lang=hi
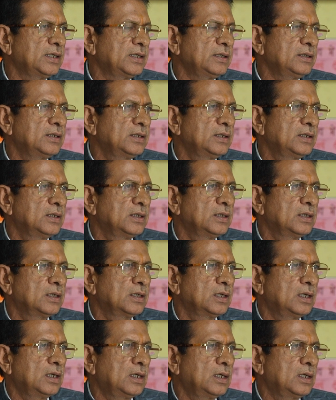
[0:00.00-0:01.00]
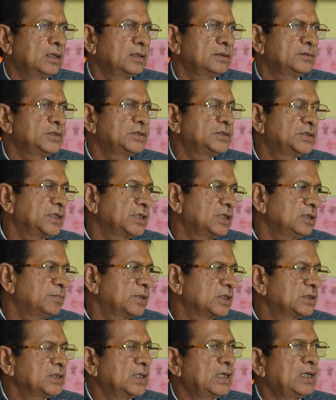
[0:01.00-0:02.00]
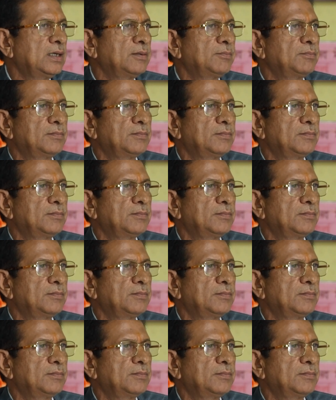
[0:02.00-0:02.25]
हैं जिससे कि बच्चा